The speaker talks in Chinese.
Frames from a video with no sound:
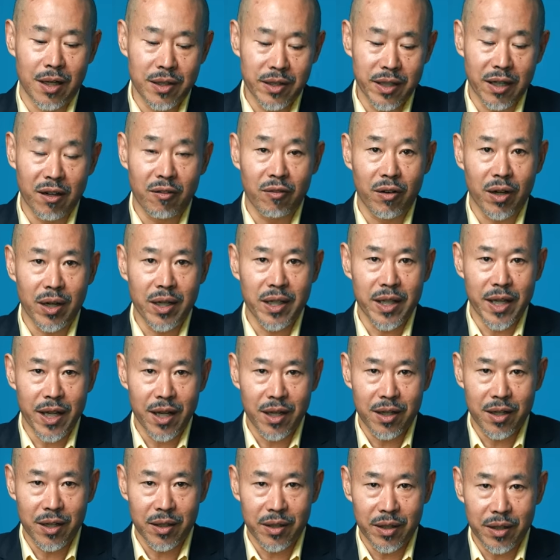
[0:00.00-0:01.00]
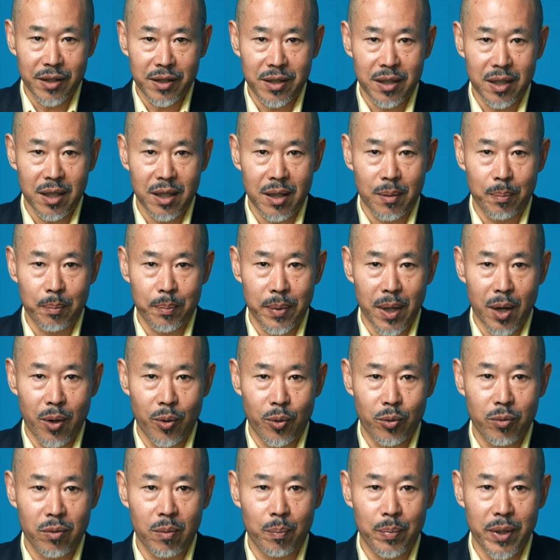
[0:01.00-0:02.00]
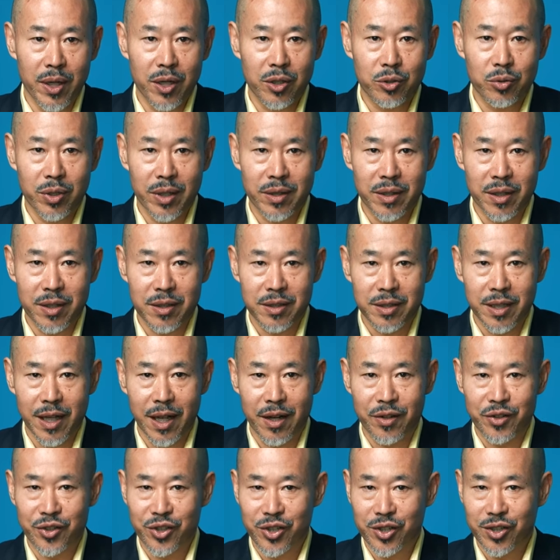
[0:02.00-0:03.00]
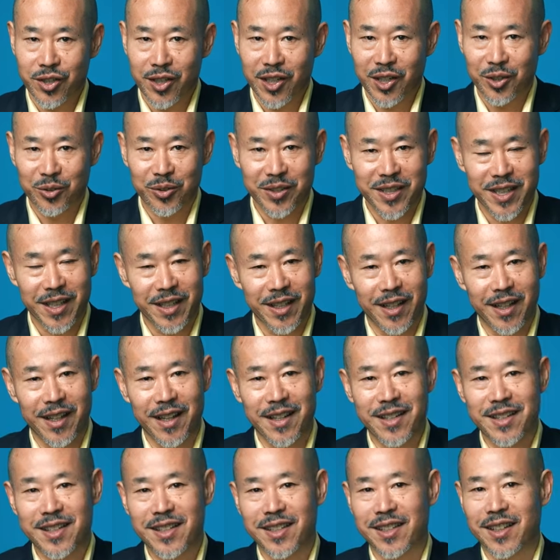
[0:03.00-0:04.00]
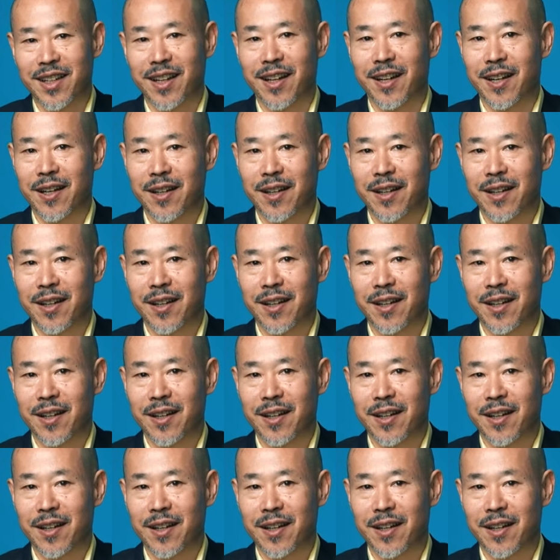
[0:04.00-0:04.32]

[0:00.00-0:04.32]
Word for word: 然，这个纹也可能是保护冰川的铲车留下的痕迹啊。